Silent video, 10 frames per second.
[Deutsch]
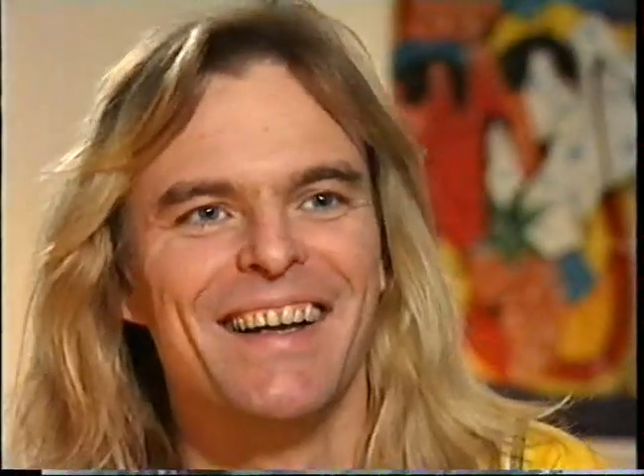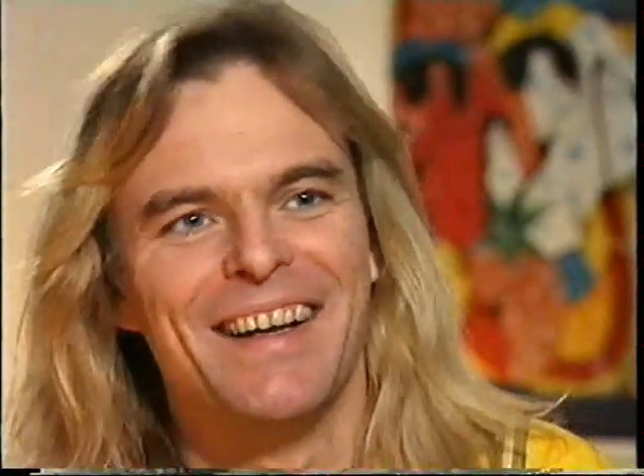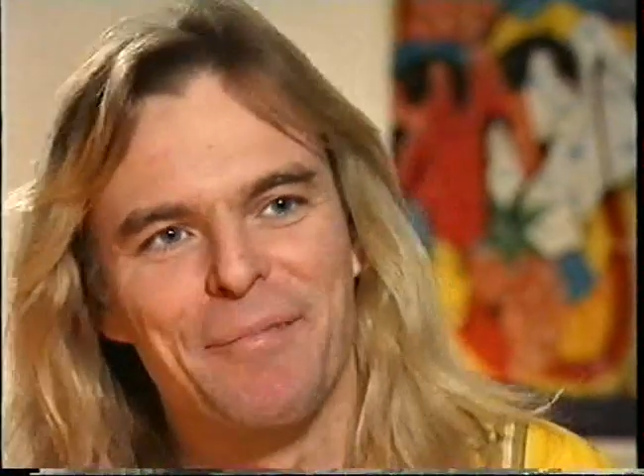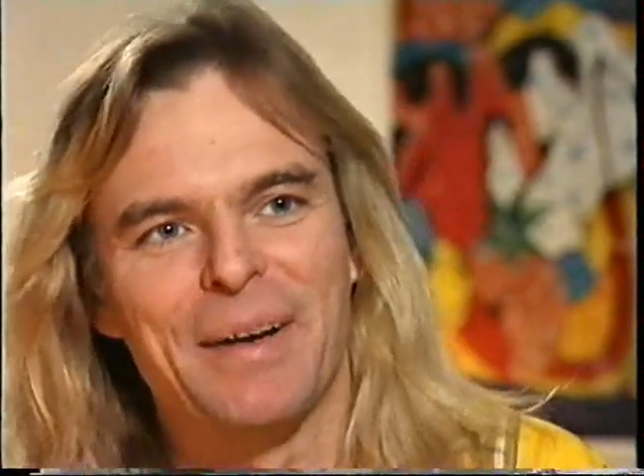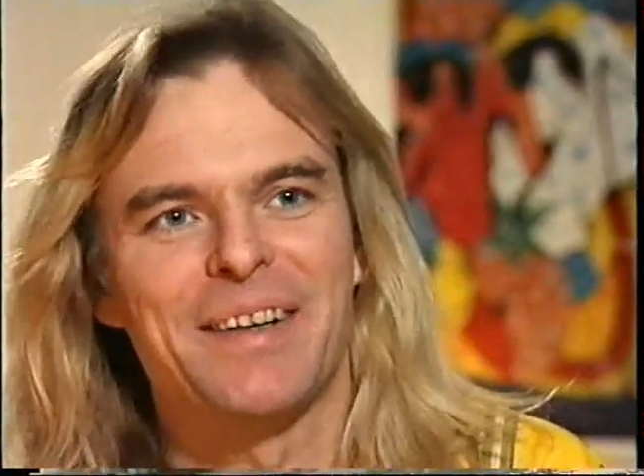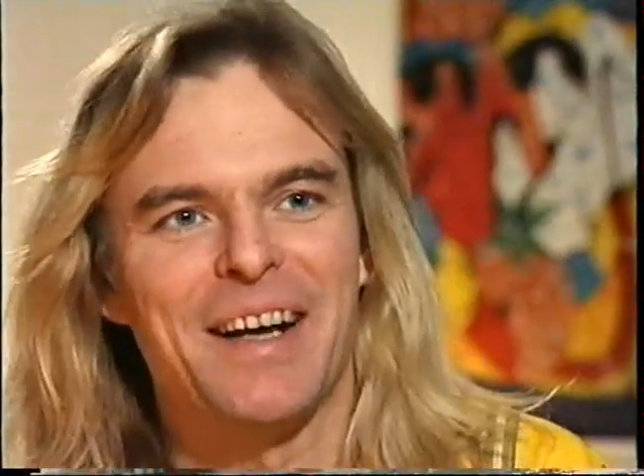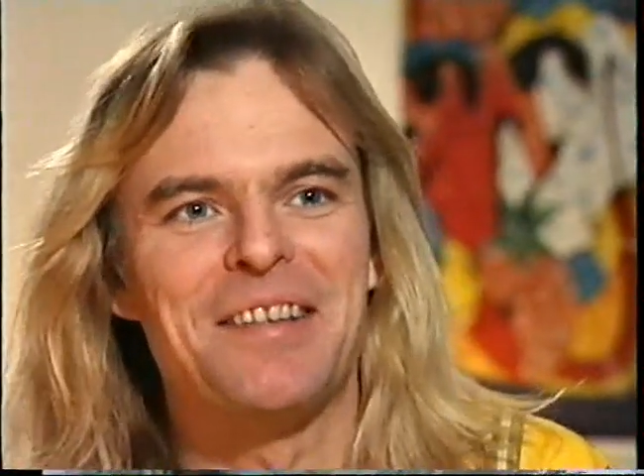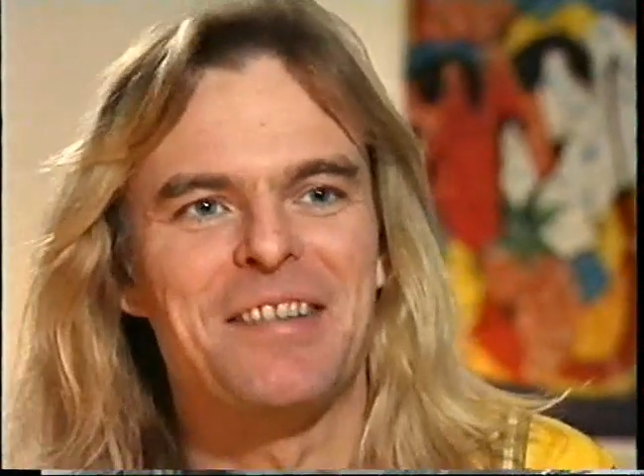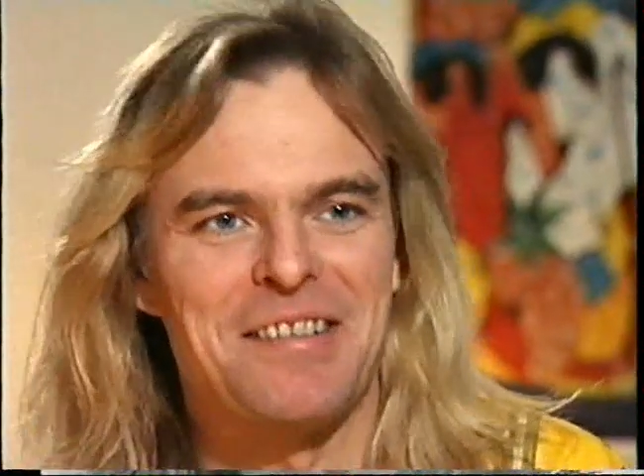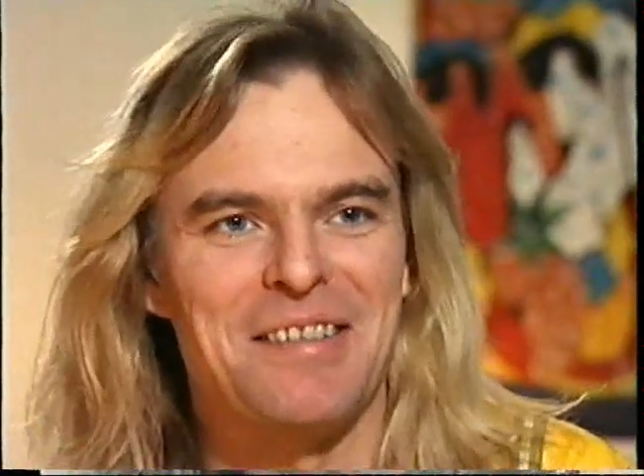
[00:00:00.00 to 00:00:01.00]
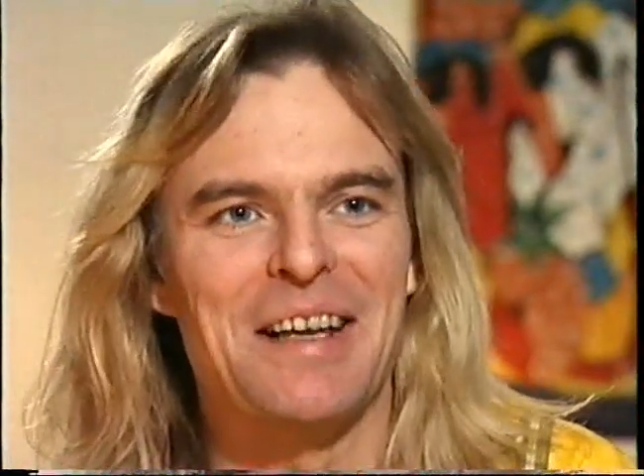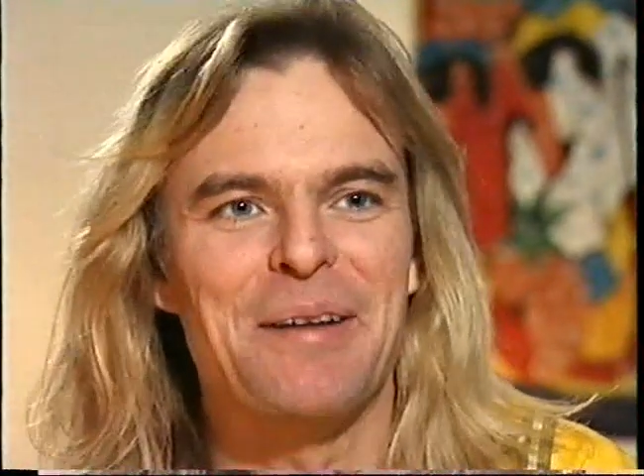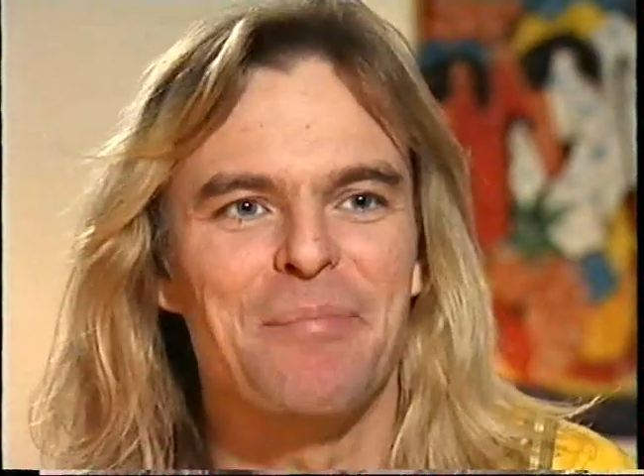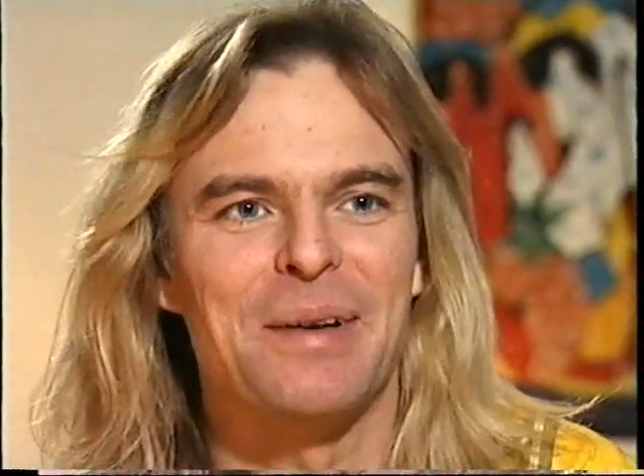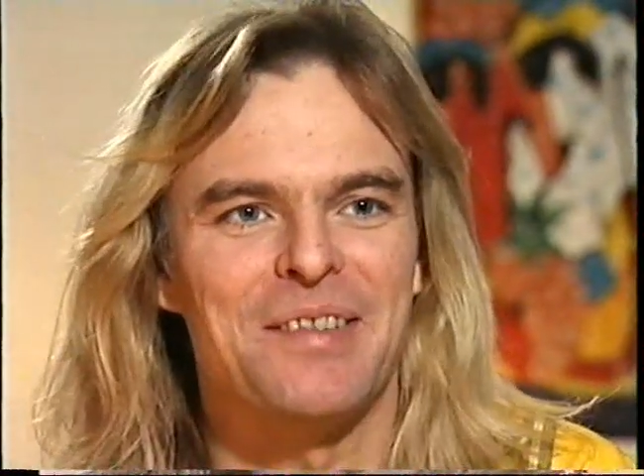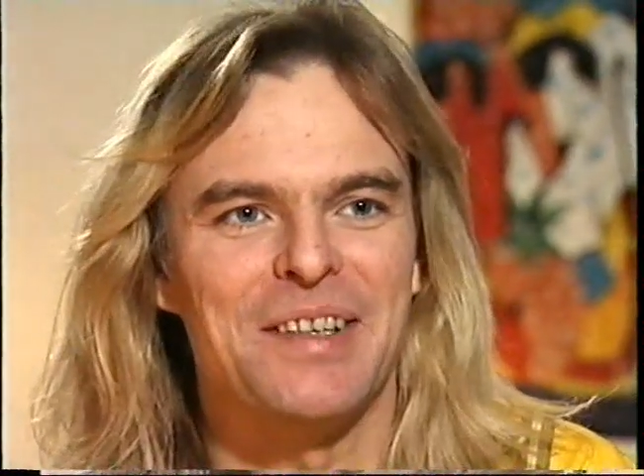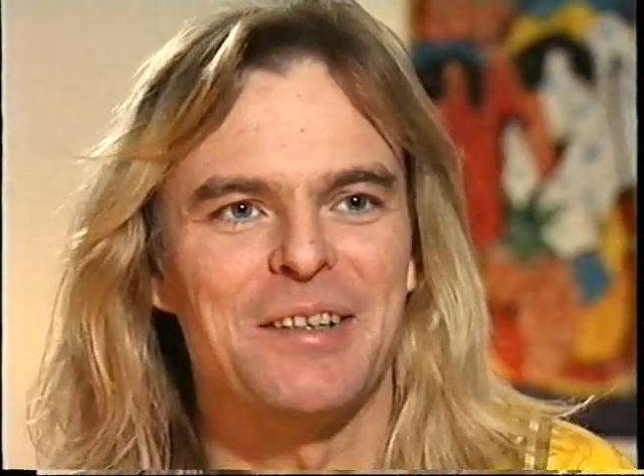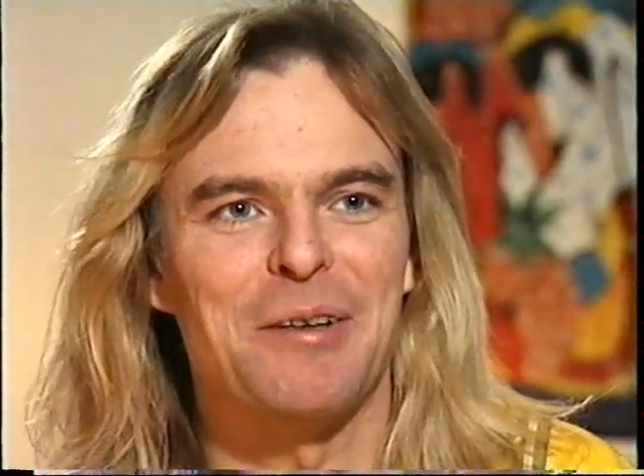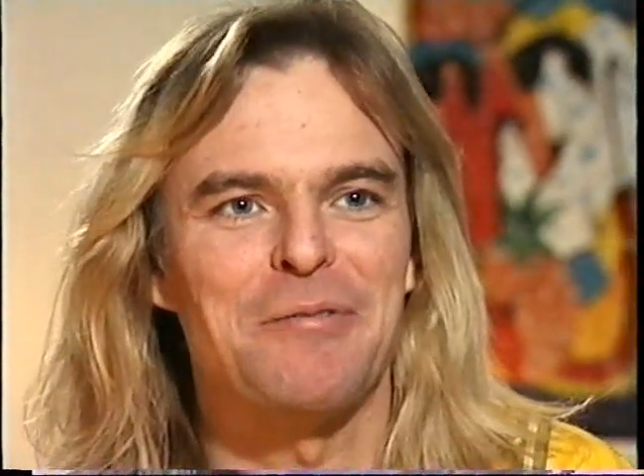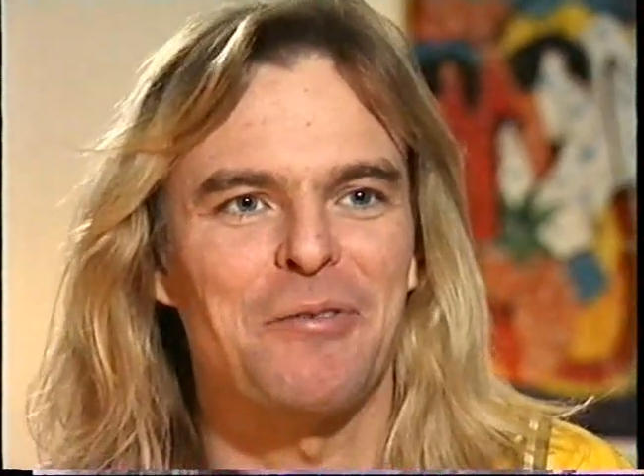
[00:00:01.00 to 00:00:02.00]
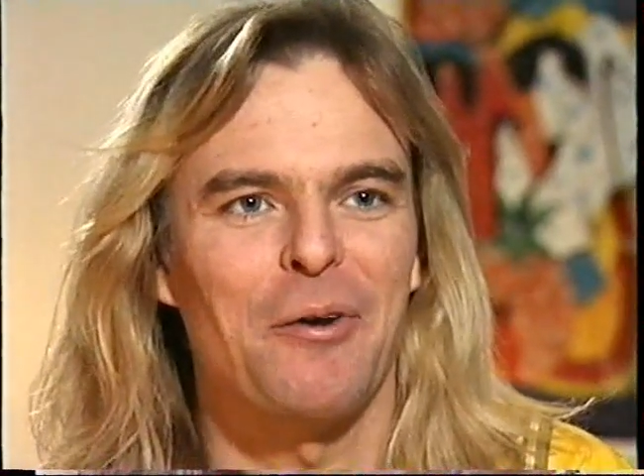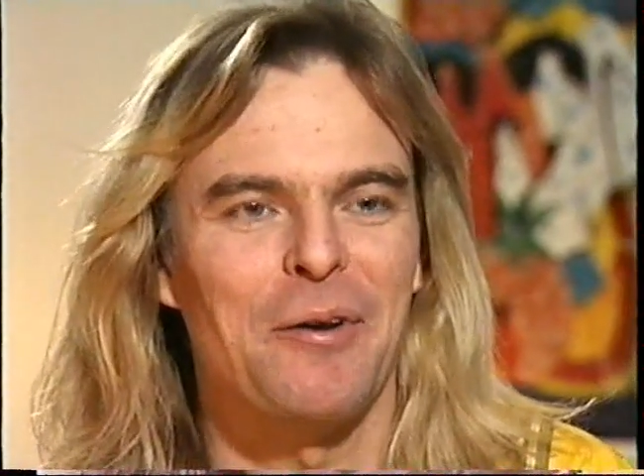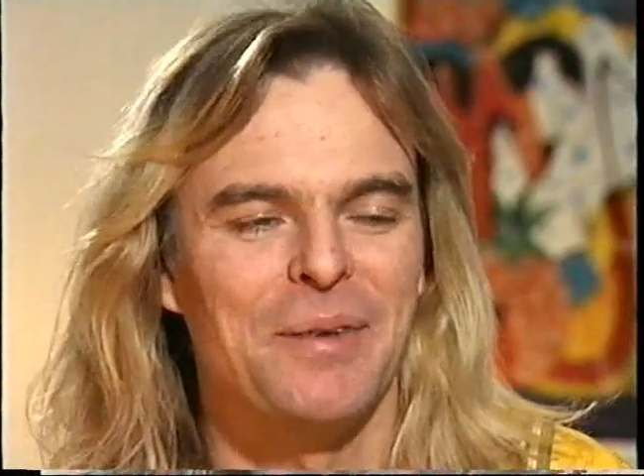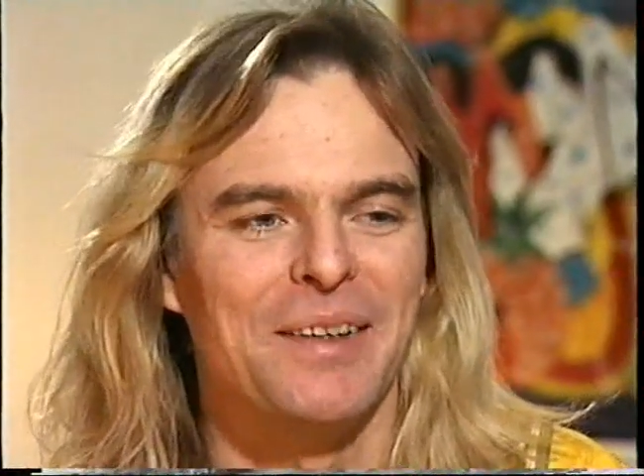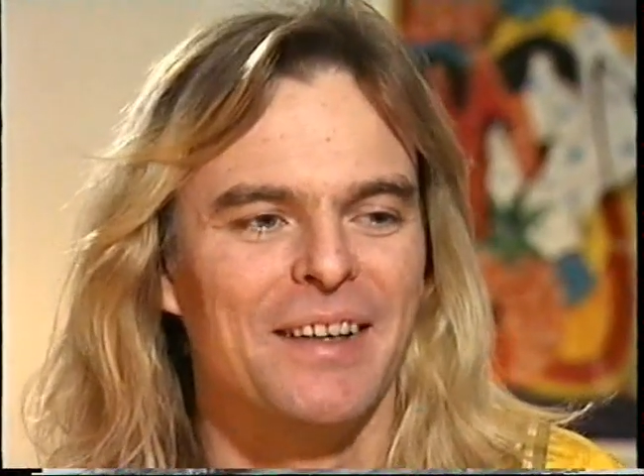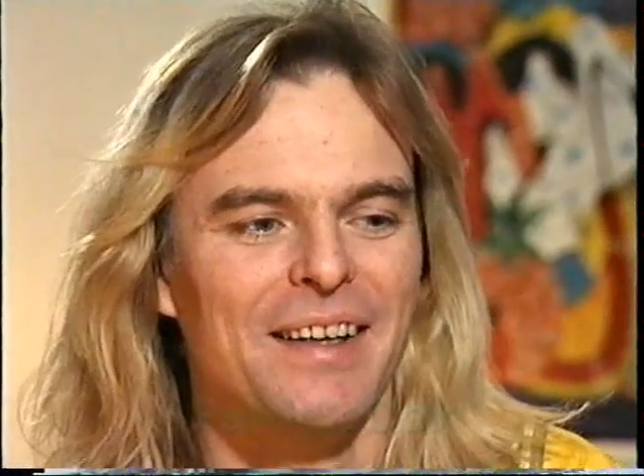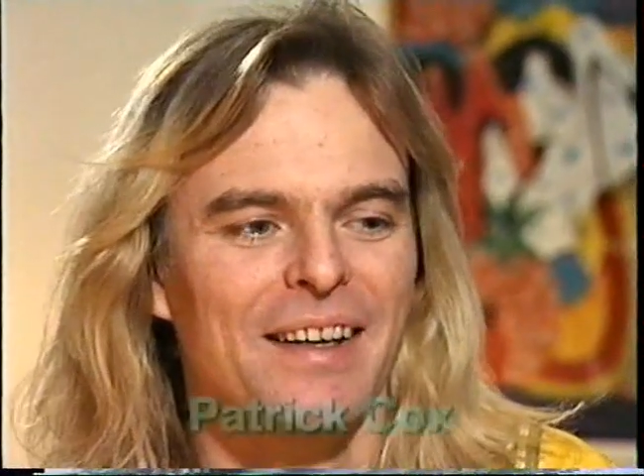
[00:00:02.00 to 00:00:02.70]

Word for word: mein ganzes Leben basiert auf Träumen.